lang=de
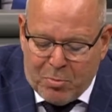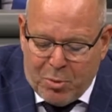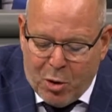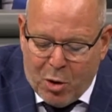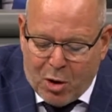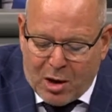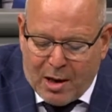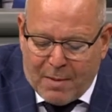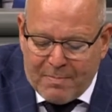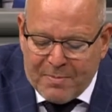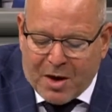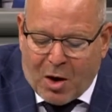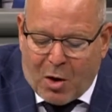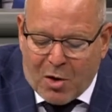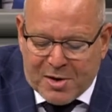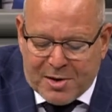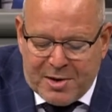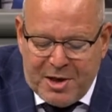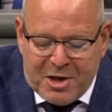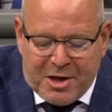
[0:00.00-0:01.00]
Bürger
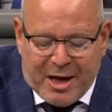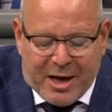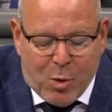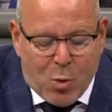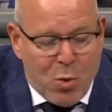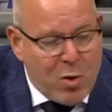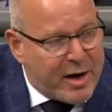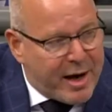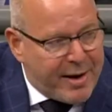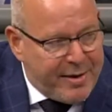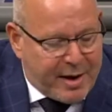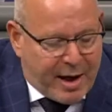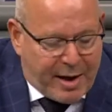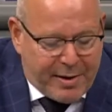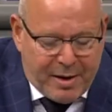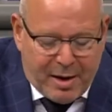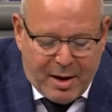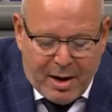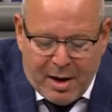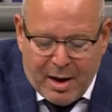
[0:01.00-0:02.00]
aus
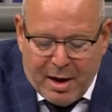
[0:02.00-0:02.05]
Nicht-EU-Ländern,